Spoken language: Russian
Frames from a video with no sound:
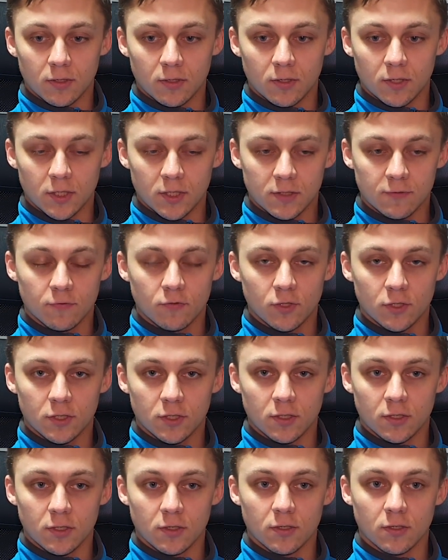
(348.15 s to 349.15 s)

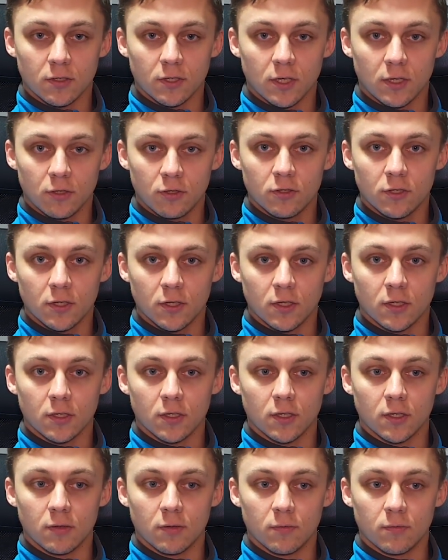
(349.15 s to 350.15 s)
разводе э, колодок
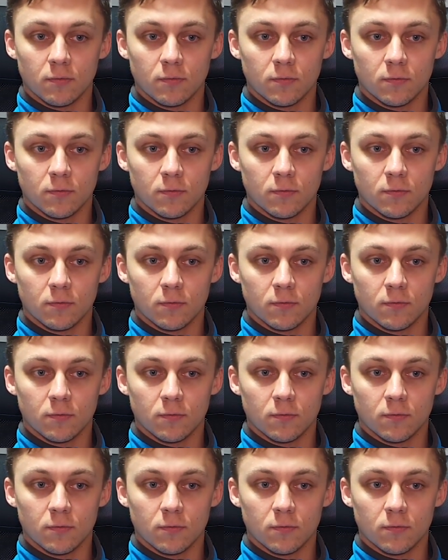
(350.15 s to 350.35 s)
э,